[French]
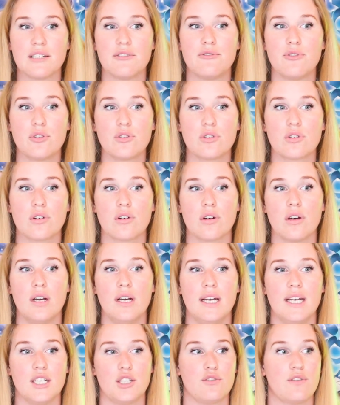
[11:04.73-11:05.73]
Il faut que
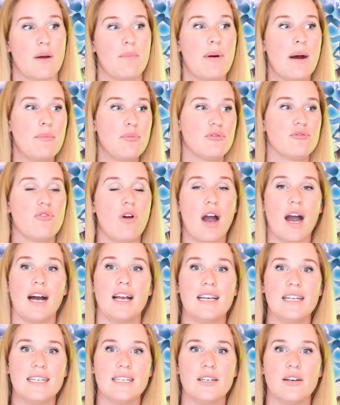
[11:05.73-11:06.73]
tu vas pas pouvoir
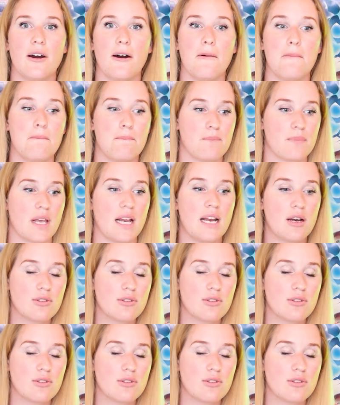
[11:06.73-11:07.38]
aller euh,